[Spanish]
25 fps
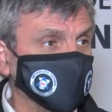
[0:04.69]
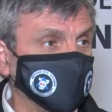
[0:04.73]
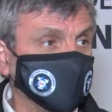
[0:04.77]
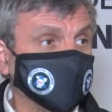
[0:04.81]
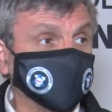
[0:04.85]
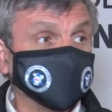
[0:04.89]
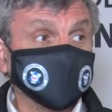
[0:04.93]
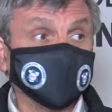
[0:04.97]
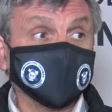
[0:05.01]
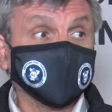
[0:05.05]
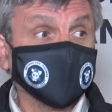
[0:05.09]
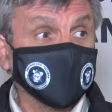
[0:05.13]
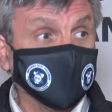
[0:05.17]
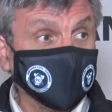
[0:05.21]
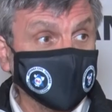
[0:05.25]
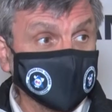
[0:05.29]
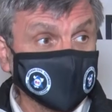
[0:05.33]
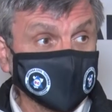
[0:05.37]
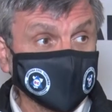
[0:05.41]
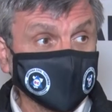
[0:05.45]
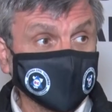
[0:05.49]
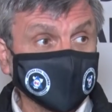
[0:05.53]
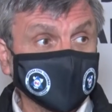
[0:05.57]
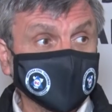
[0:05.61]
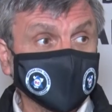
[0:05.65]
en todo
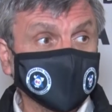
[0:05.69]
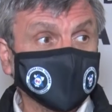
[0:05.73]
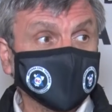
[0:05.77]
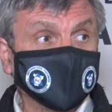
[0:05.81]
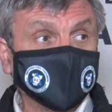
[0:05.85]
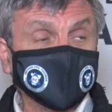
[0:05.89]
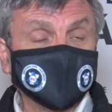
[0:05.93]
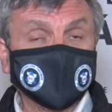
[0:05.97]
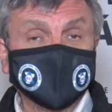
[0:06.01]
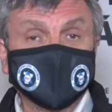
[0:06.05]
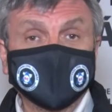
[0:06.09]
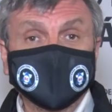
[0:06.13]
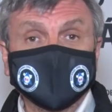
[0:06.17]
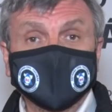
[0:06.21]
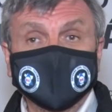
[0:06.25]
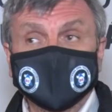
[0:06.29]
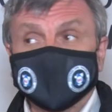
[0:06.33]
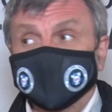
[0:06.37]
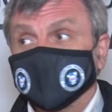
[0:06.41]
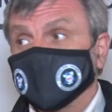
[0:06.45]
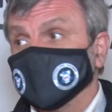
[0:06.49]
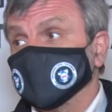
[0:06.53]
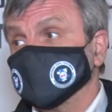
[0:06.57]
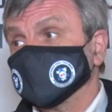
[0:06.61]
caso, de